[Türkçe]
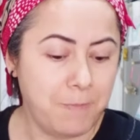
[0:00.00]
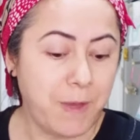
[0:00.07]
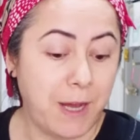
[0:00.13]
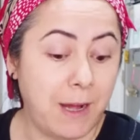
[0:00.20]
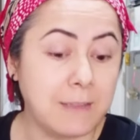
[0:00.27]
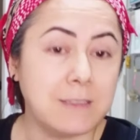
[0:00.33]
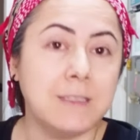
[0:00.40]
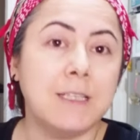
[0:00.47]

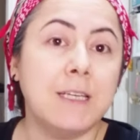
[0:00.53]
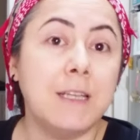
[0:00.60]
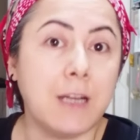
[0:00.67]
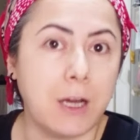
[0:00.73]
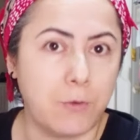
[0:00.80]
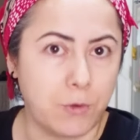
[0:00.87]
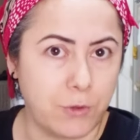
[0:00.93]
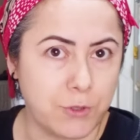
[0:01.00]
Altında yine
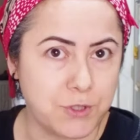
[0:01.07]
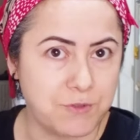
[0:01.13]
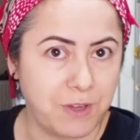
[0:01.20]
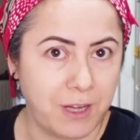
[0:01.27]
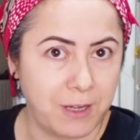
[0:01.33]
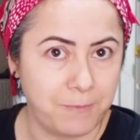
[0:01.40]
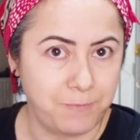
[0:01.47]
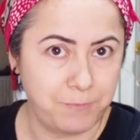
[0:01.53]
kavanoz
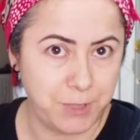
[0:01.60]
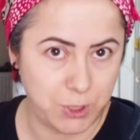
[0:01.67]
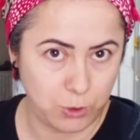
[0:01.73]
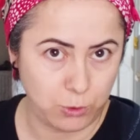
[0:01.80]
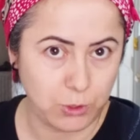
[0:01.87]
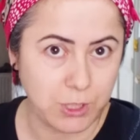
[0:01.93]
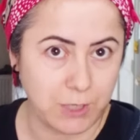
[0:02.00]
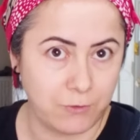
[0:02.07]
var. Bir
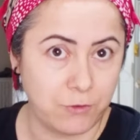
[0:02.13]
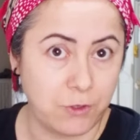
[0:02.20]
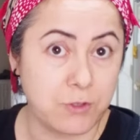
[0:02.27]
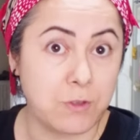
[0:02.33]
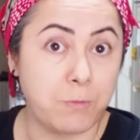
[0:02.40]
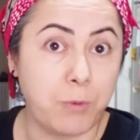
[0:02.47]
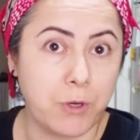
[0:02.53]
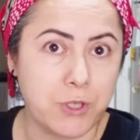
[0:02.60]
kiloluk kavanoz
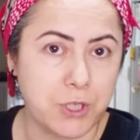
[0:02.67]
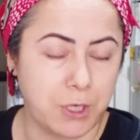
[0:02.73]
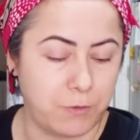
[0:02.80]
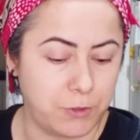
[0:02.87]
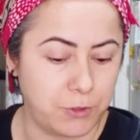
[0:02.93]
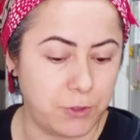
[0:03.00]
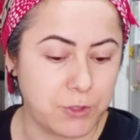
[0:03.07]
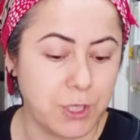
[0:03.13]
var. Boş
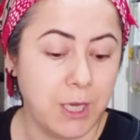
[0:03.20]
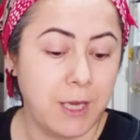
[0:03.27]
kavanoz.